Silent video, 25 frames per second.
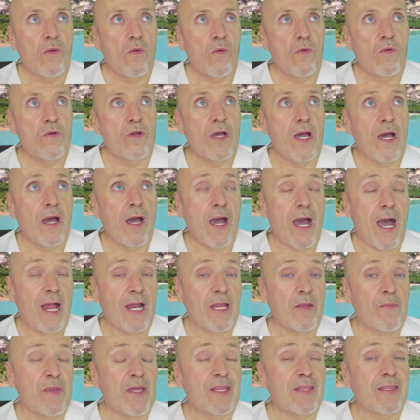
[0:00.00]
una
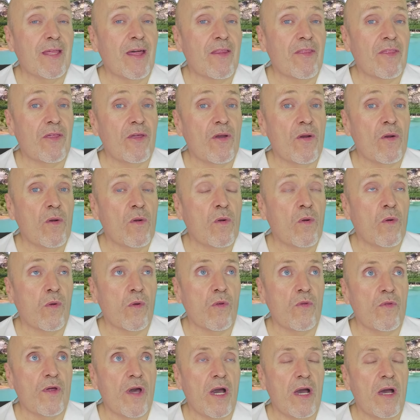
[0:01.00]
alimentación
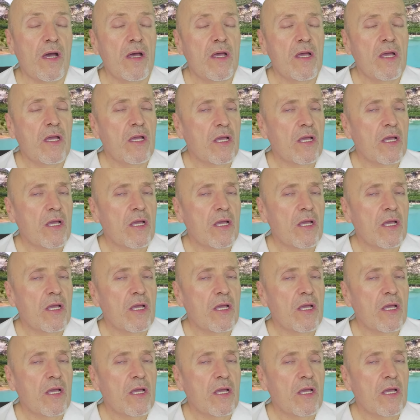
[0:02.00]
cruda